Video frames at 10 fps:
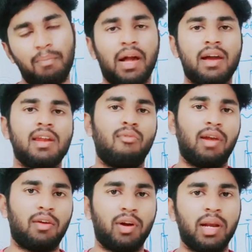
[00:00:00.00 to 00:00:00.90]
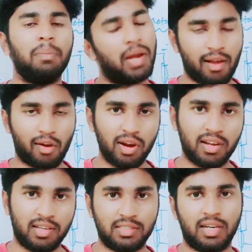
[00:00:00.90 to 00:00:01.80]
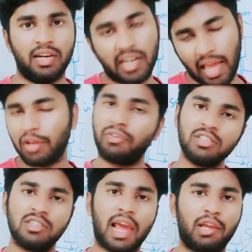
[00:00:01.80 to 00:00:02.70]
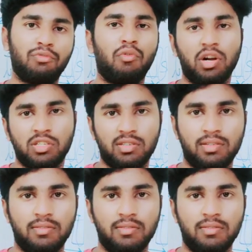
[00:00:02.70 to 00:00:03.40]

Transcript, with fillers: పక్కనే ఉన్నటువంటి బెల్ ఐకాన్ని క్లిక్ చేయండి థ్యాంక్ యూ ఫ్రెండ్స్ థ్యాంక్ యూ ఫర్ వాచింగ్